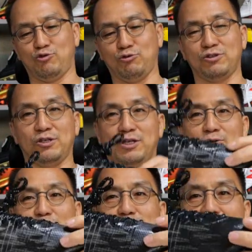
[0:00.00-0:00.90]
줄들이
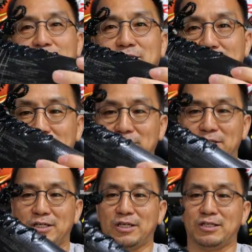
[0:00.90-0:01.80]
있고 그래서
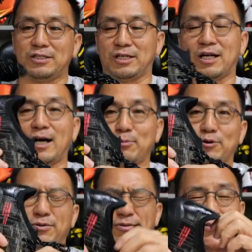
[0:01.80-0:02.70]
여기에 이제
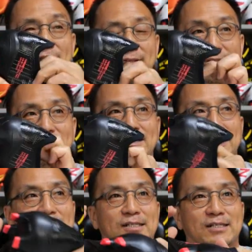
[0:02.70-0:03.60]
카본
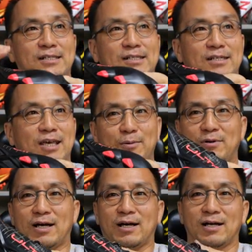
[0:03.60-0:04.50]
아,
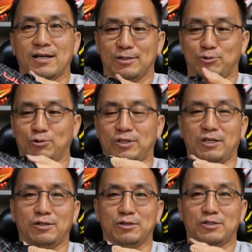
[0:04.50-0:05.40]
케블라 소재
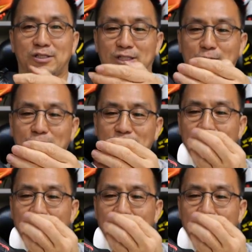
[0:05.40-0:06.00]
이런 것들이 사용이